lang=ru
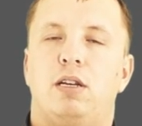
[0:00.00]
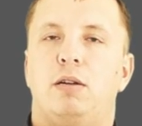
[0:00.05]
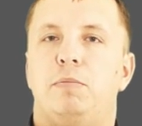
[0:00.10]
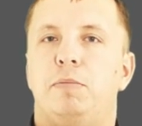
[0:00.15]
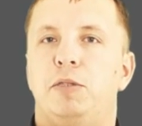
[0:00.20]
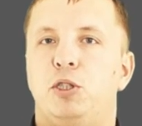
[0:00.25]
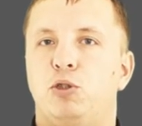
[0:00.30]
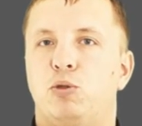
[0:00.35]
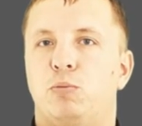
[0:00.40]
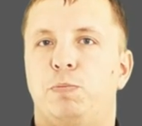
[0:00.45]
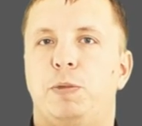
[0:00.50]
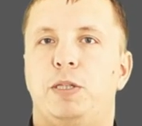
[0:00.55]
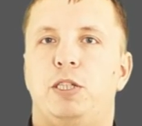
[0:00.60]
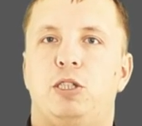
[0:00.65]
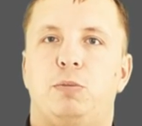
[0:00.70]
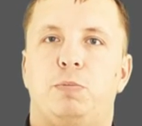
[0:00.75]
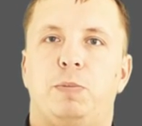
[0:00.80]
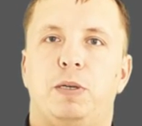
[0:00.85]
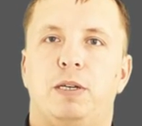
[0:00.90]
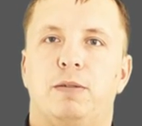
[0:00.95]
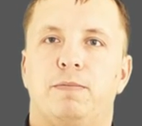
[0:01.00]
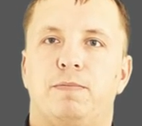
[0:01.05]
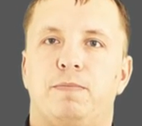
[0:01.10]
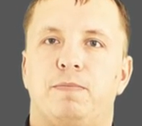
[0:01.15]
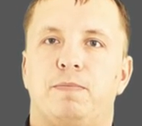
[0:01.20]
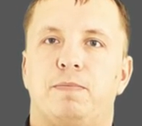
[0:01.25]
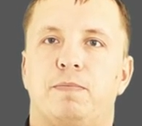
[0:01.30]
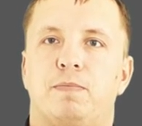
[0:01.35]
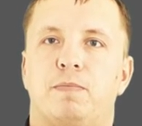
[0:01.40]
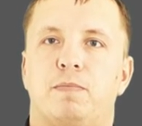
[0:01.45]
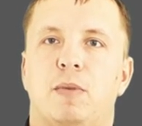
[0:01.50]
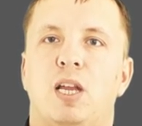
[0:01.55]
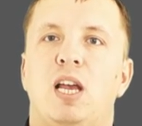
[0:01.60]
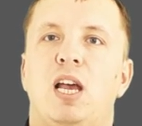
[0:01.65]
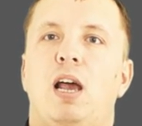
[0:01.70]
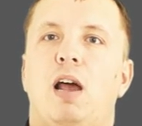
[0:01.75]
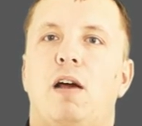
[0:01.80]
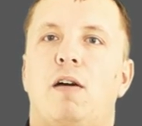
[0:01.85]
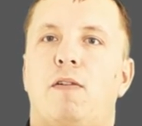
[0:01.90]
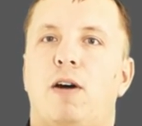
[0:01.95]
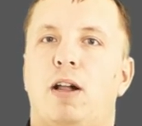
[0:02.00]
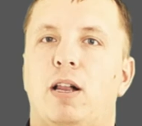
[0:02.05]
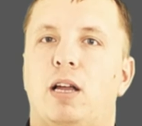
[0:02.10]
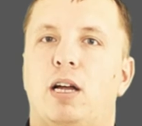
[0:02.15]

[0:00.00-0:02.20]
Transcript: Меню PHP, файл